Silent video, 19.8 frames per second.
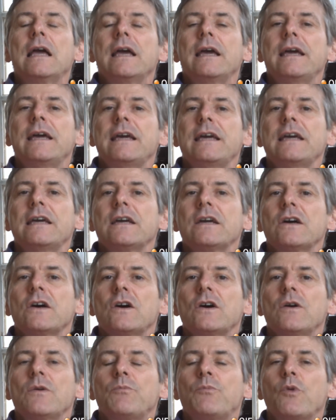Et
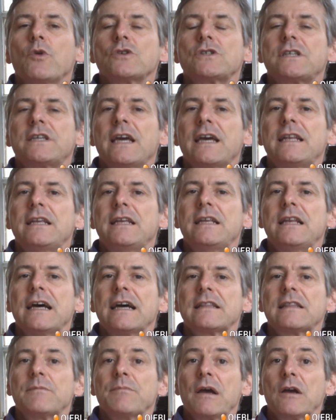euh, pour ce qui est de
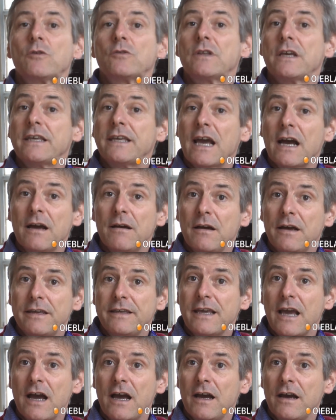Lilette, ben, écoutez, il y, a,
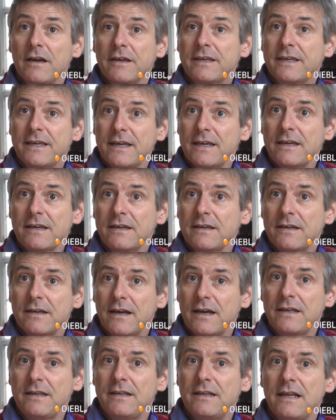un quai
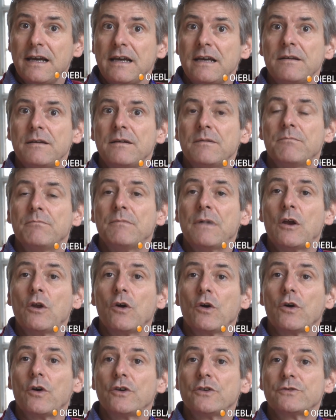à l'îlette,
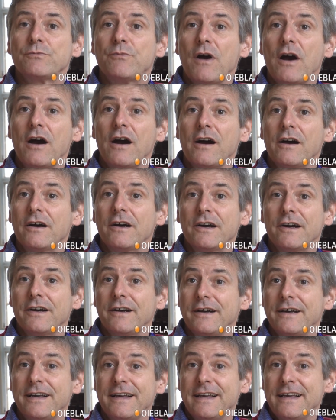malheureusement.
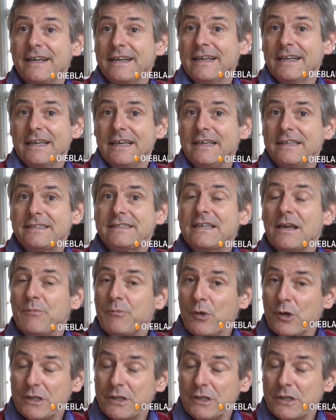C'est euh, petit.